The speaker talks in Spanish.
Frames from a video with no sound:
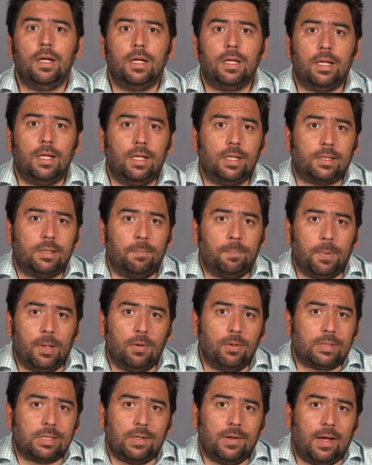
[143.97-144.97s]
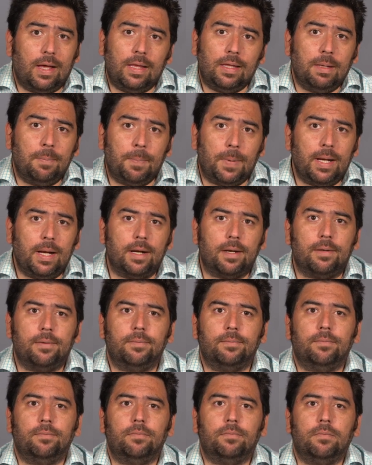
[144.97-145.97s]
y el desempleo se va a disparar.
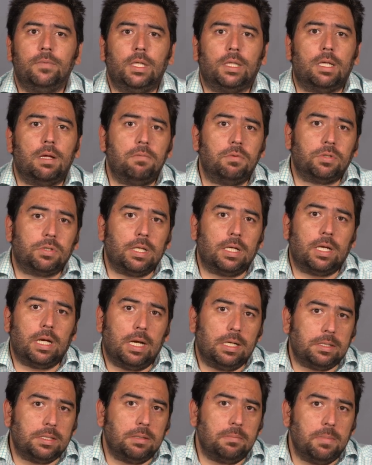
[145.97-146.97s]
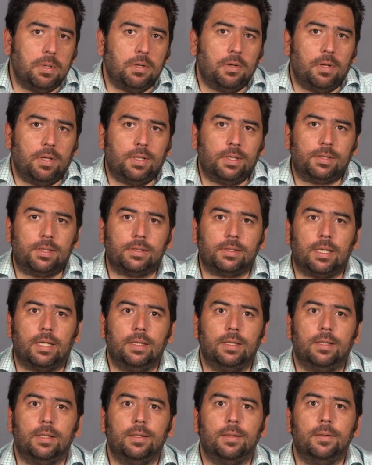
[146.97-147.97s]
Ya estamos cerca de 3 millones de
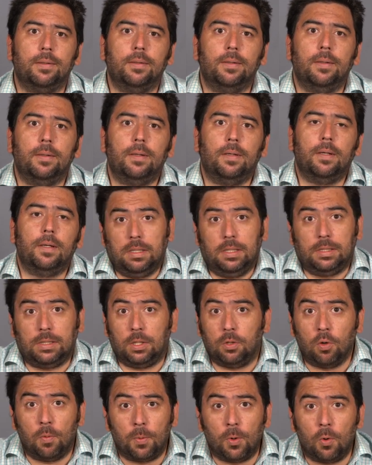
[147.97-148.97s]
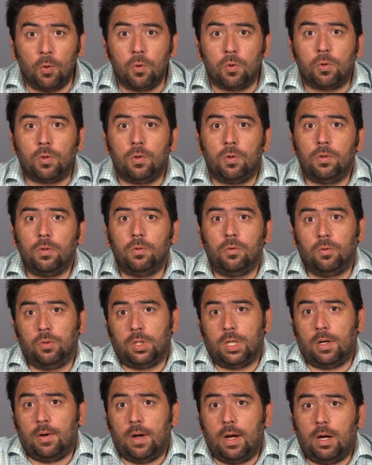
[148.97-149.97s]
cesantes. Y si no produzco, no
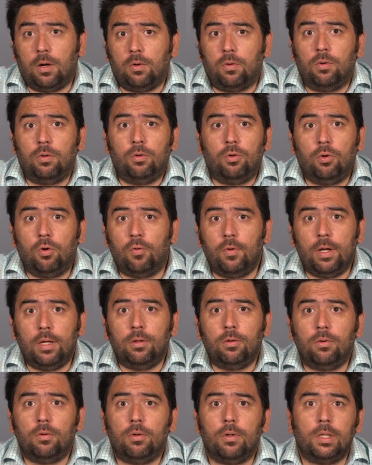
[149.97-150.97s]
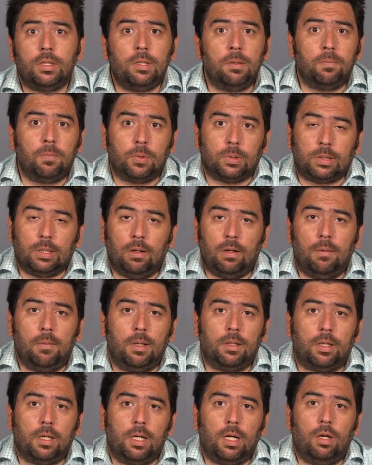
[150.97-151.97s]
trabajo, no vendo, es imposible
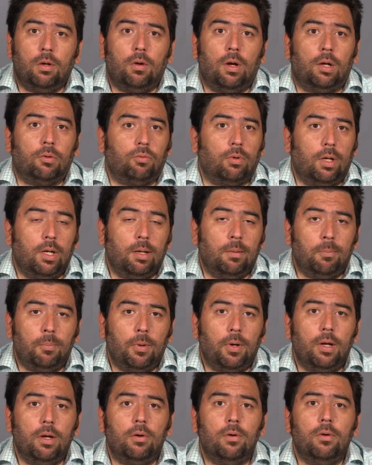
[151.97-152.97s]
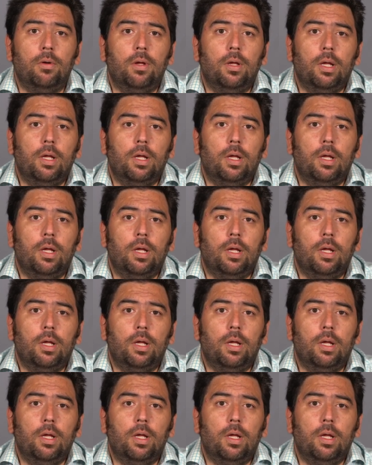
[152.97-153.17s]
mantener los actuales empleos